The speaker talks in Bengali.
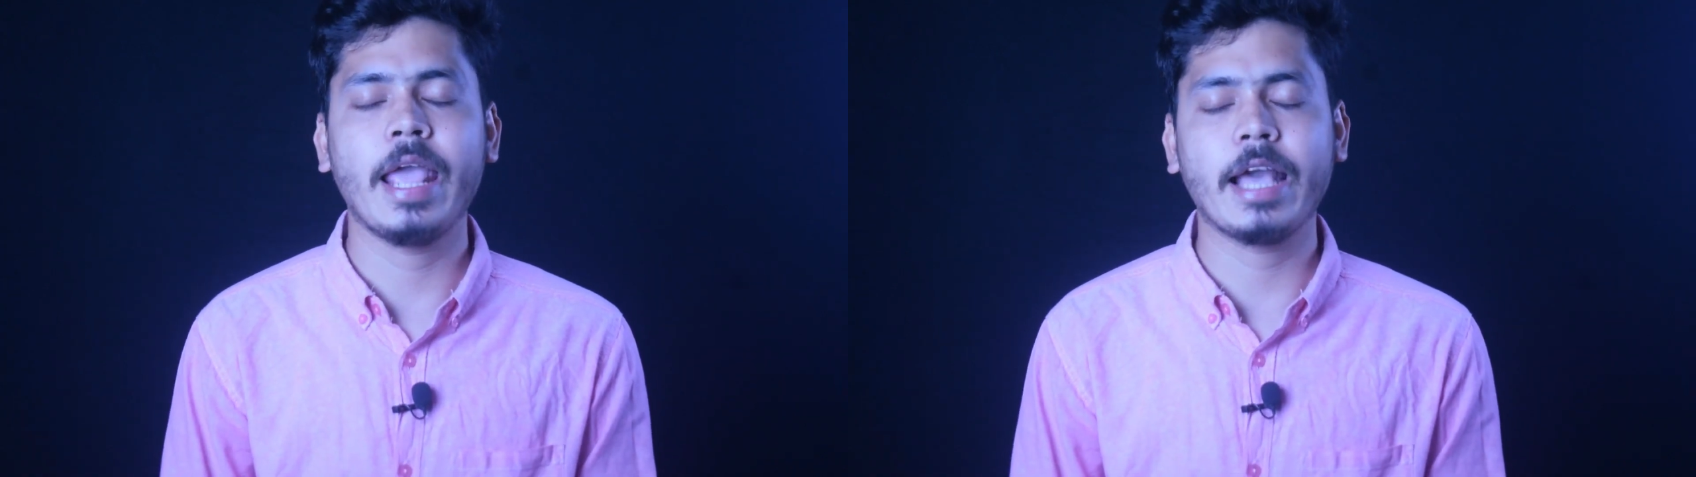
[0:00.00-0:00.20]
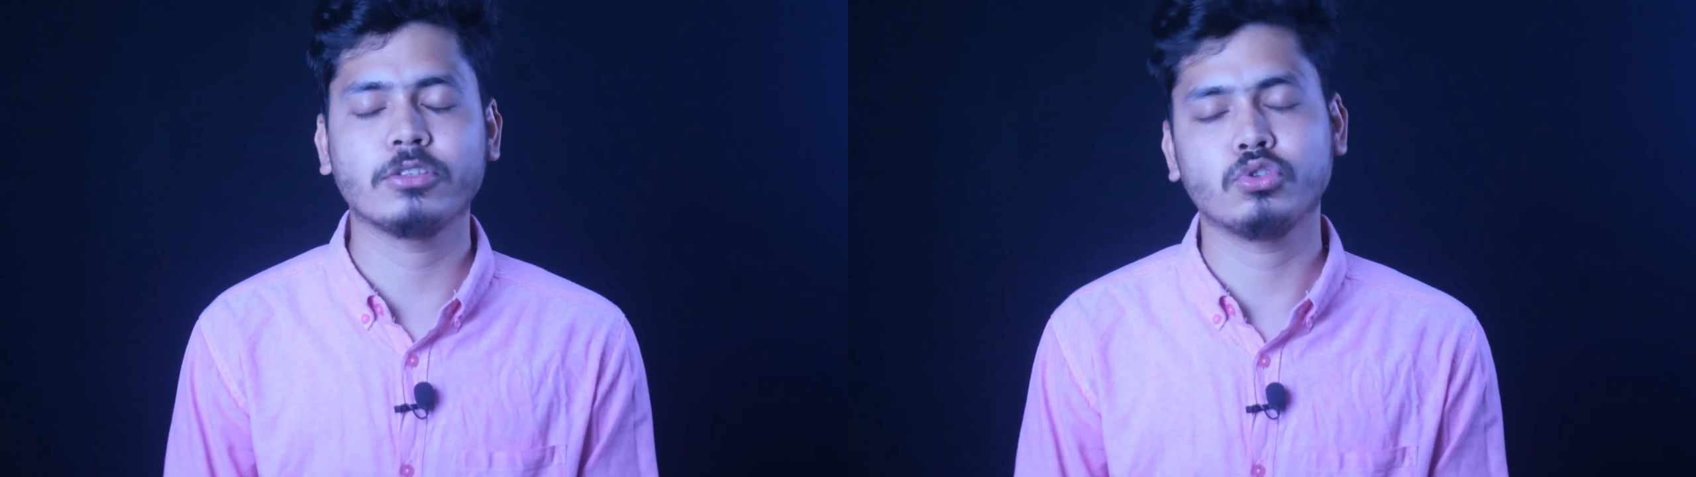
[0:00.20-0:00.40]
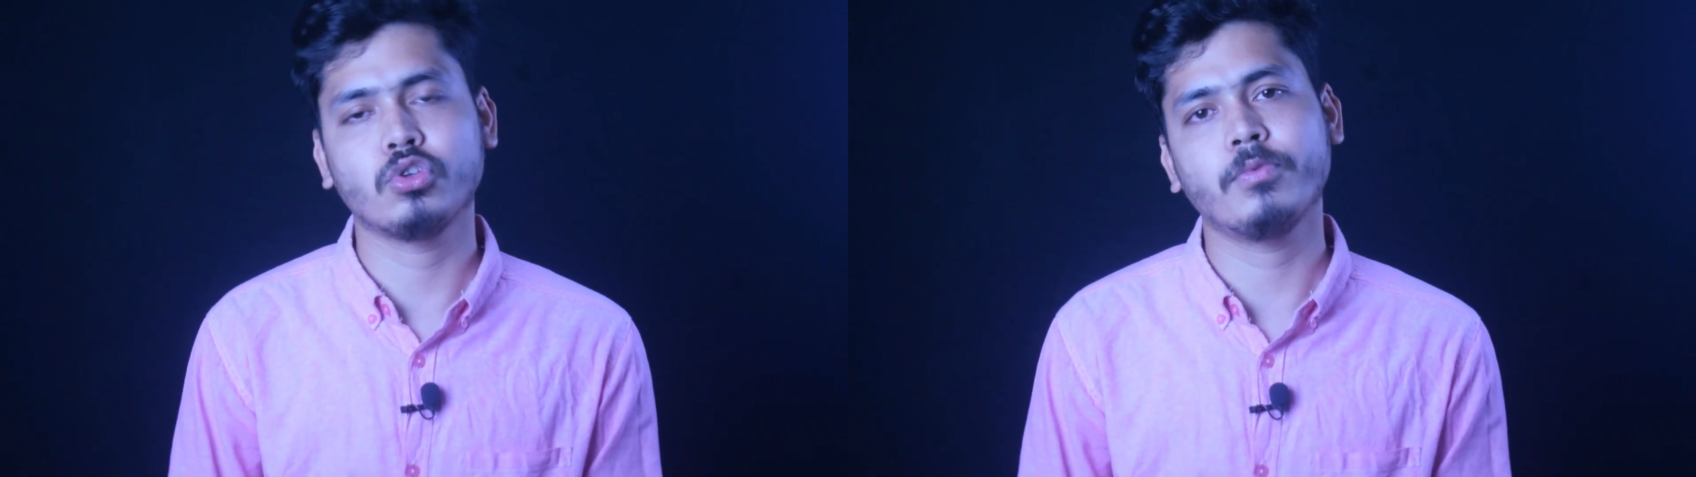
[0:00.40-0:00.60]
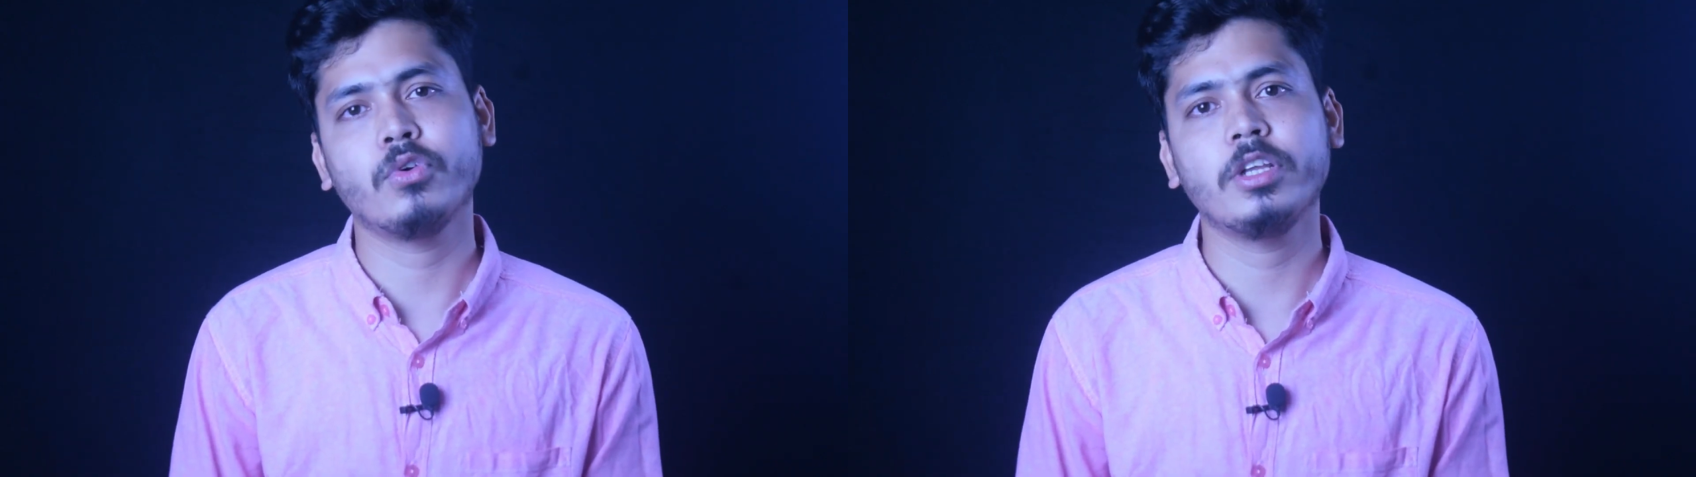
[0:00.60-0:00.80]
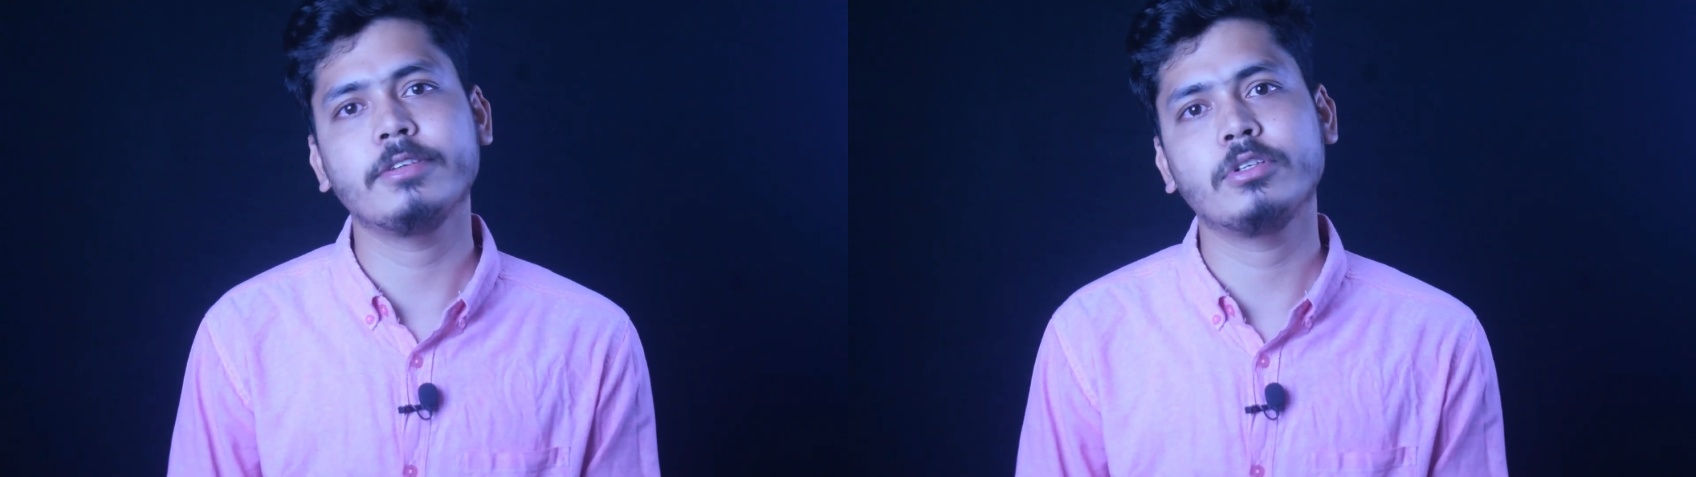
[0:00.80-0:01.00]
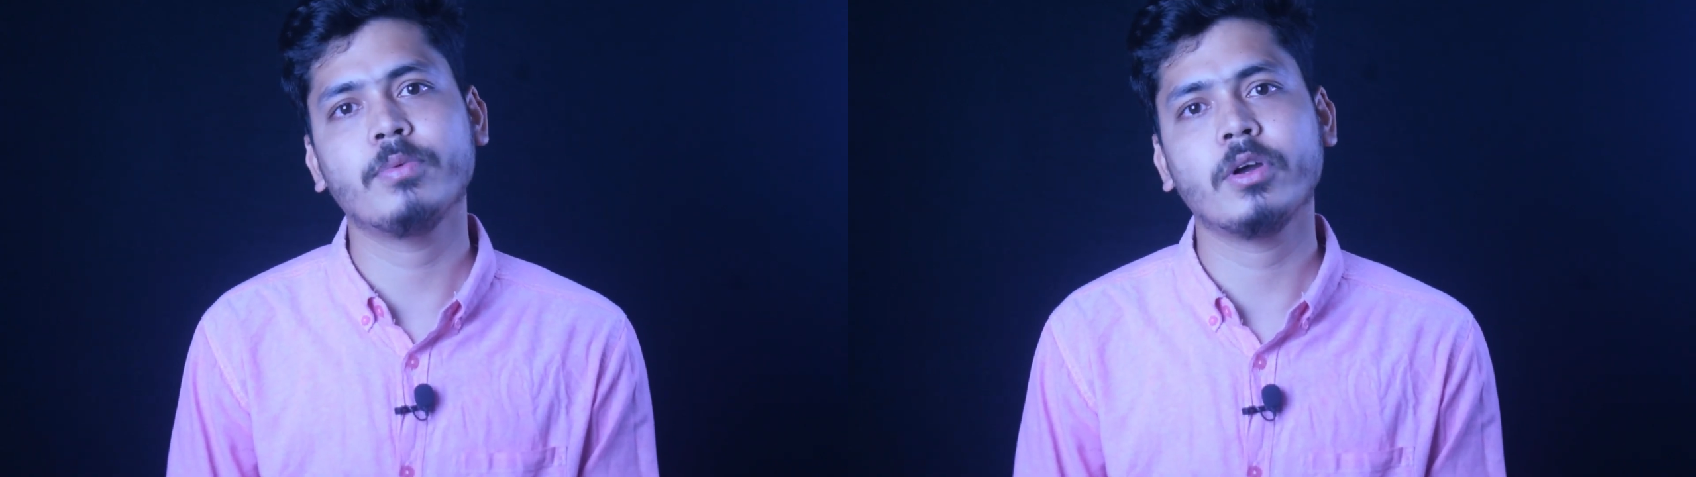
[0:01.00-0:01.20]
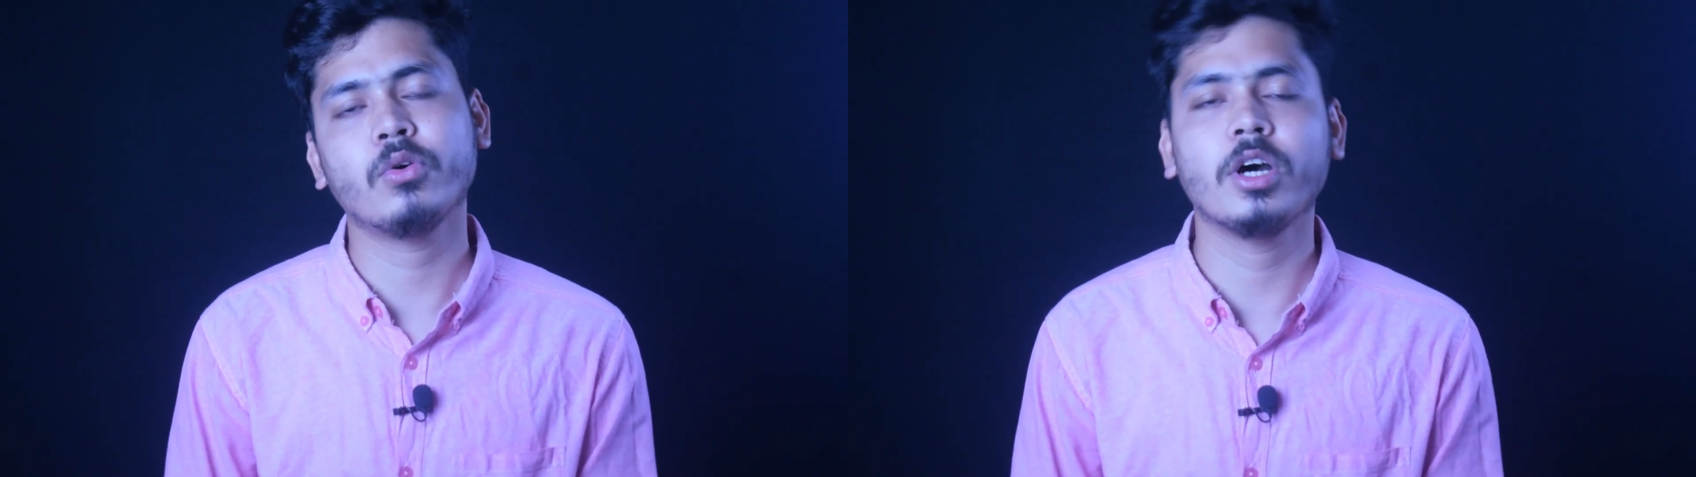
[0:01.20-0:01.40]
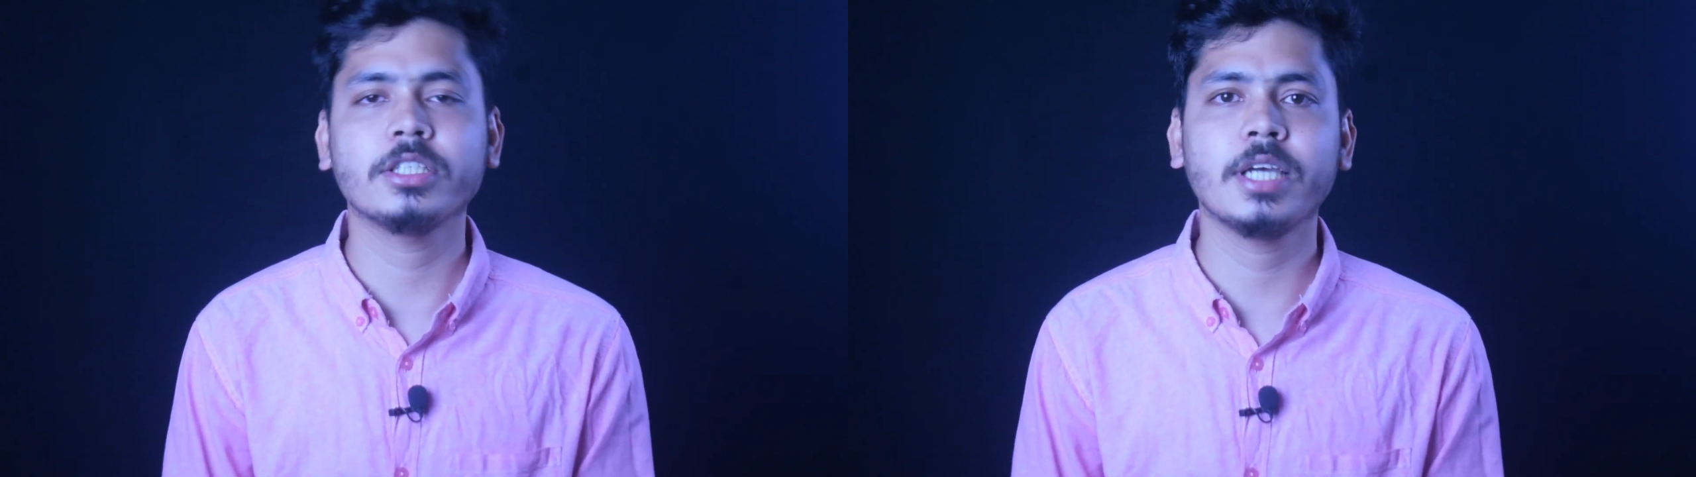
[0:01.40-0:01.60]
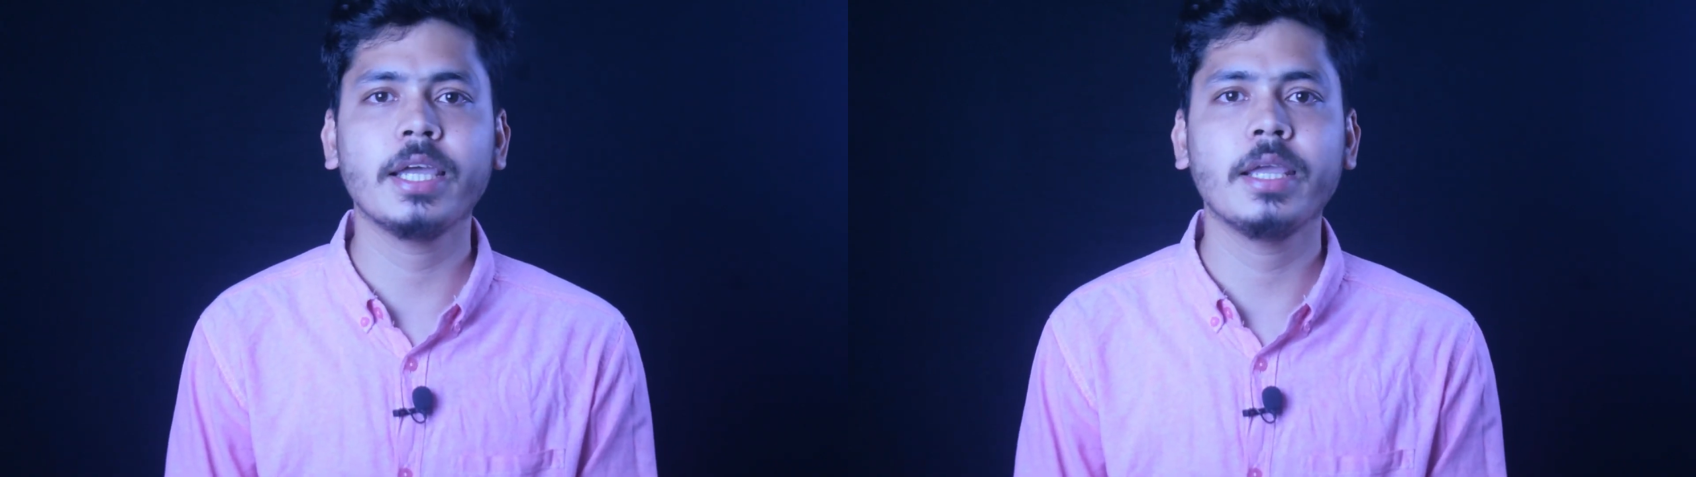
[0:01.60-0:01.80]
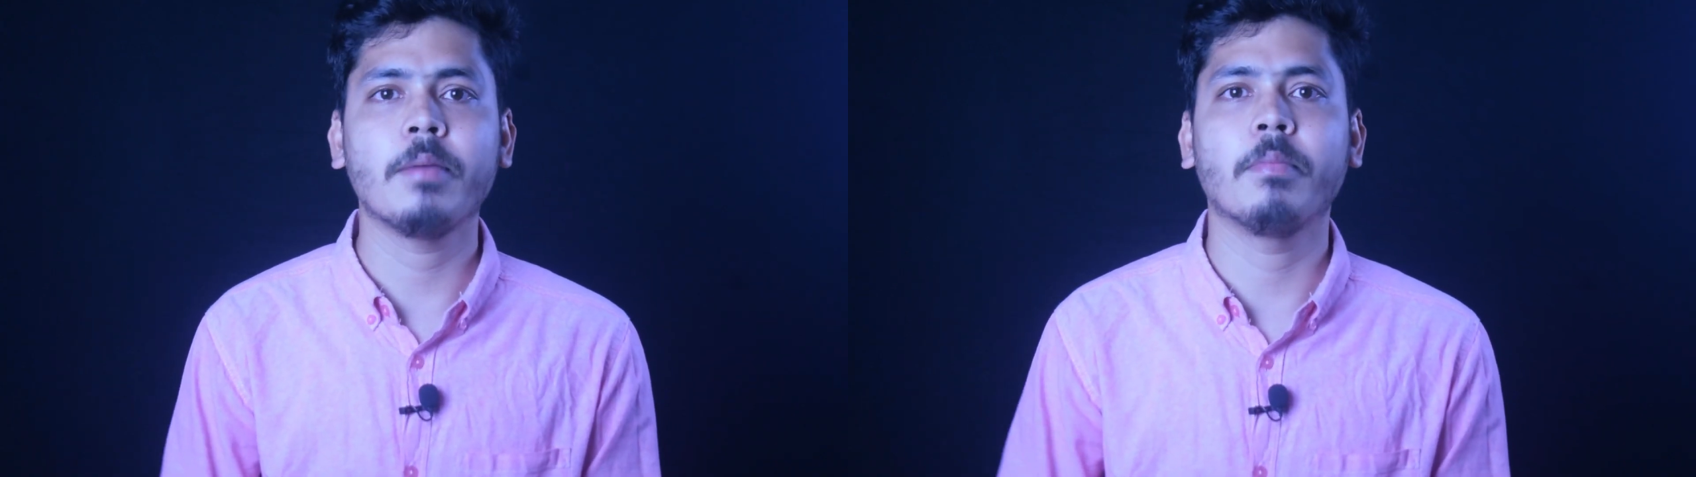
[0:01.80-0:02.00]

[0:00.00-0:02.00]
একজন সফল ইউটিউবার হওয়া যায়